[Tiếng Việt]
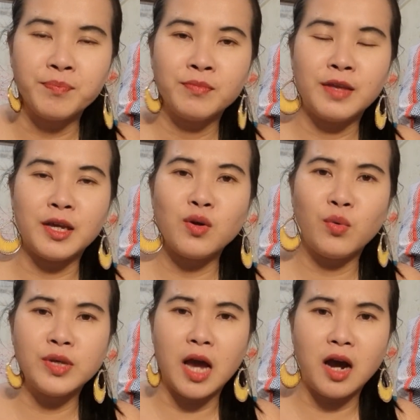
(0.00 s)
thì cái cô
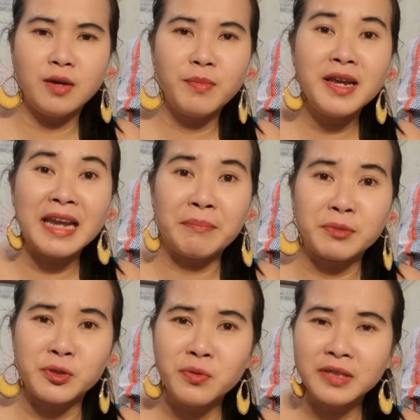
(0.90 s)
vợ mới nằm
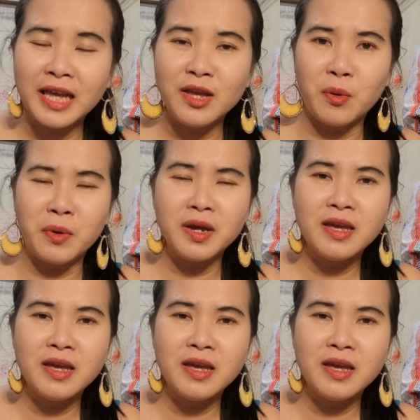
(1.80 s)
xuống thấy ủa